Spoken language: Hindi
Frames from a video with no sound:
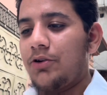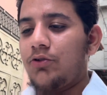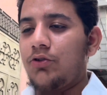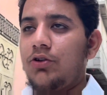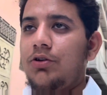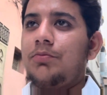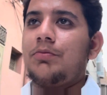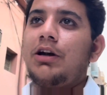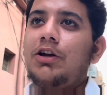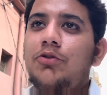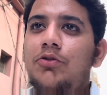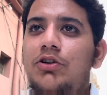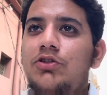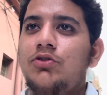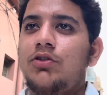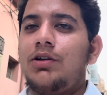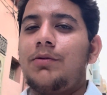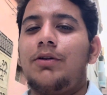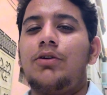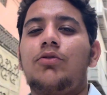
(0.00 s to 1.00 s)
कोई भाइयों का
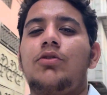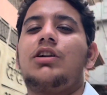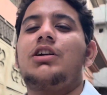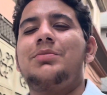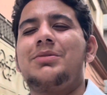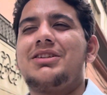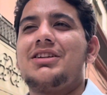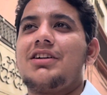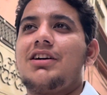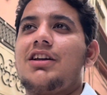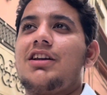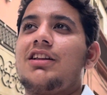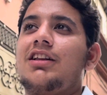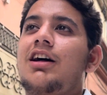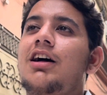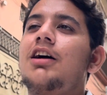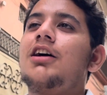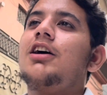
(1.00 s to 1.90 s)
छोटे भाइयों का एडमिशन करना था